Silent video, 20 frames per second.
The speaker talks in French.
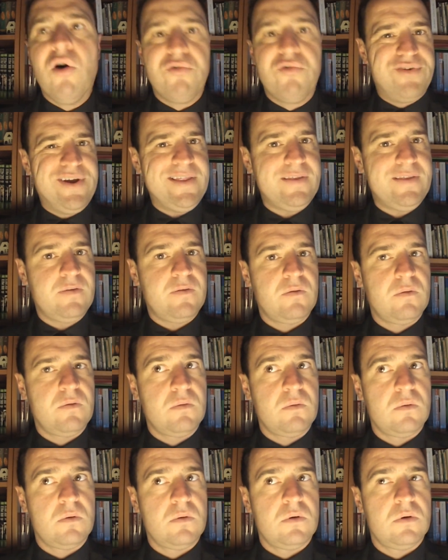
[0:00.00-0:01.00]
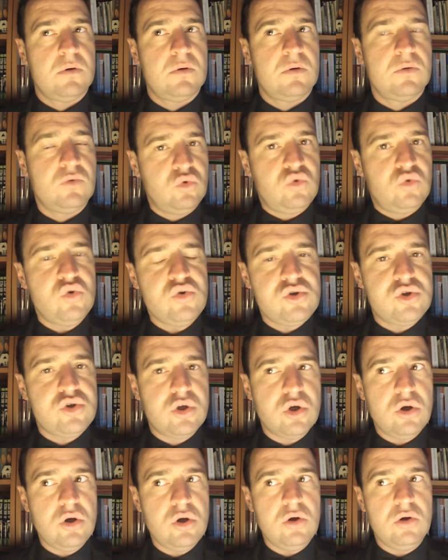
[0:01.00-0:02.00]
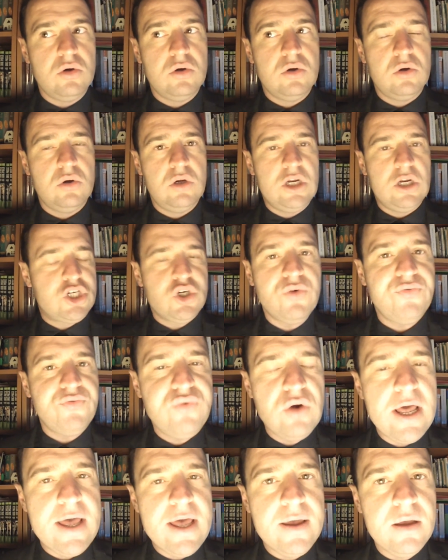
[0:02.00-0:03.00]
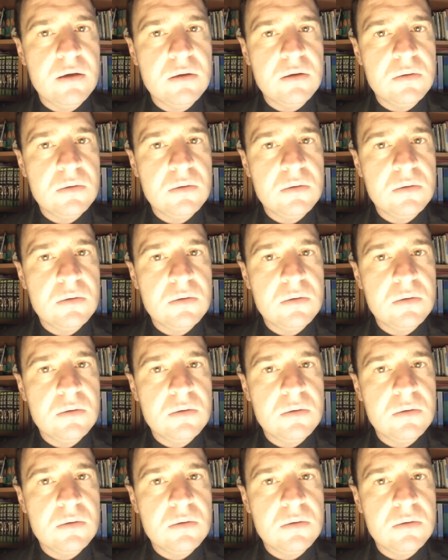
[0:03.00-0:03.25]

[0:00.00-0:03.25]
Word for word: En fait, tout ce que j'en voulais